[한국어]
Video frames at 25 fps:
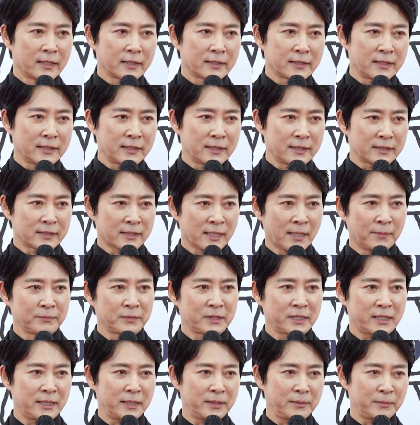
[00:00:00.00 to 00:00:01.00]
그
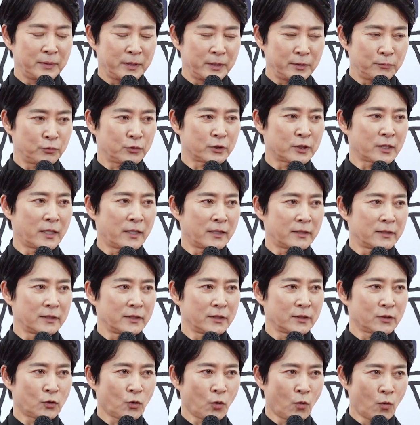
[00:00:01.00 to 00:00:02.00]

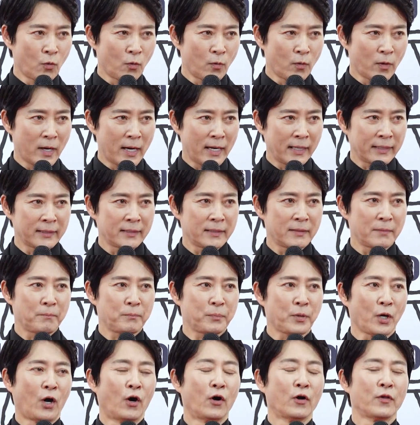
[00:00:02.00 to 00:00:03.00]
32부작을 통한
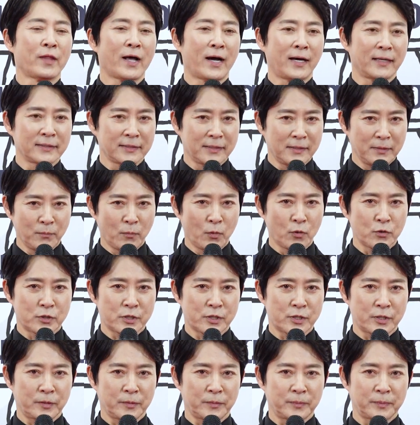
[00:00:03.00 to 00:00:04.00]
변하는
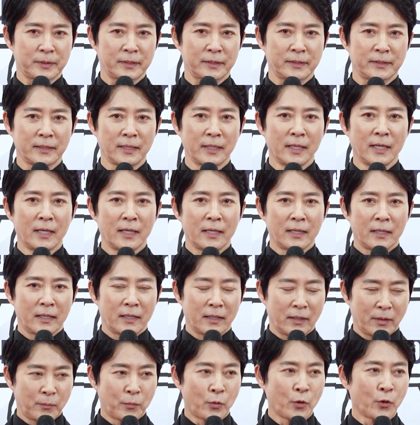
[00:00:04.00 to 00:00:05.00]
모습을
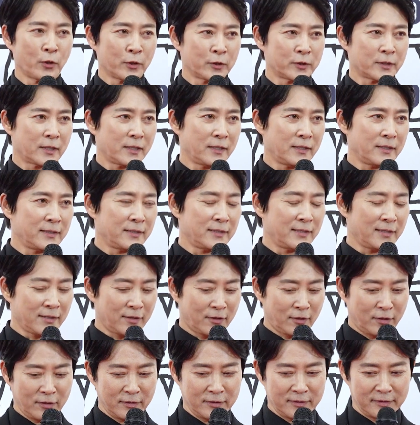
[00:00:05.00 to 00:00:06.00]
어,
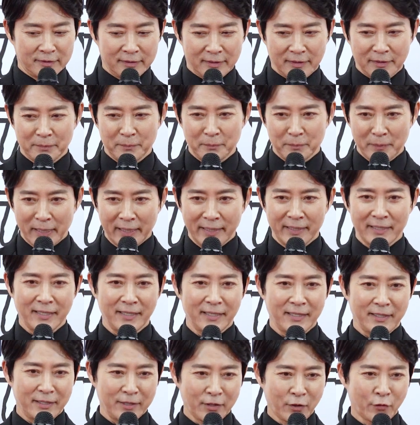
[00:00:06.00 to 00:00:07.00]
보여드리려 지금
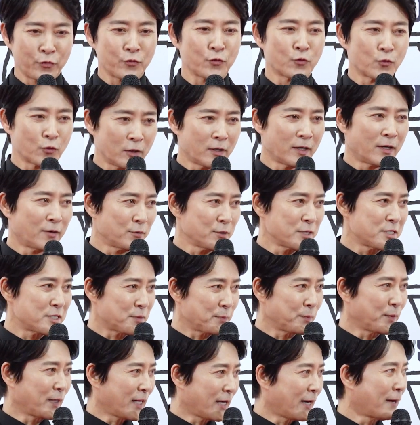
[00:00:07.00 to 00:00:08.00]
많이 연구를 하고
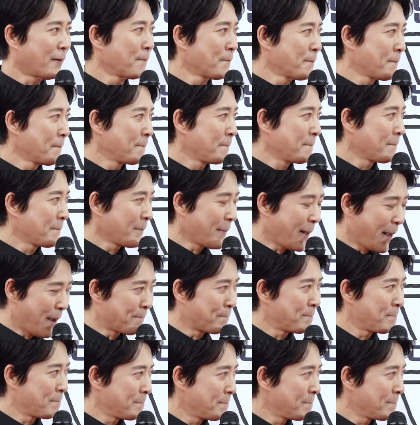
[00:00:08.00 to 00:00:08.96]
있습니다. 네.